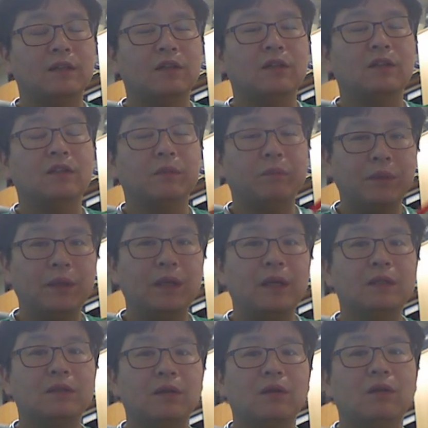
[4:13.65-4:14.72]
그걸
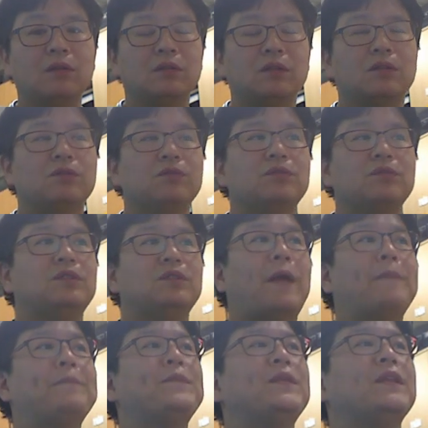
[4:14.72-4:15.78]
피해서 수술을
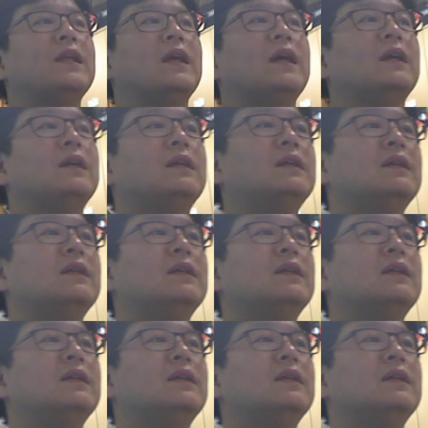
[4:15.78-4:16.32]
합니다.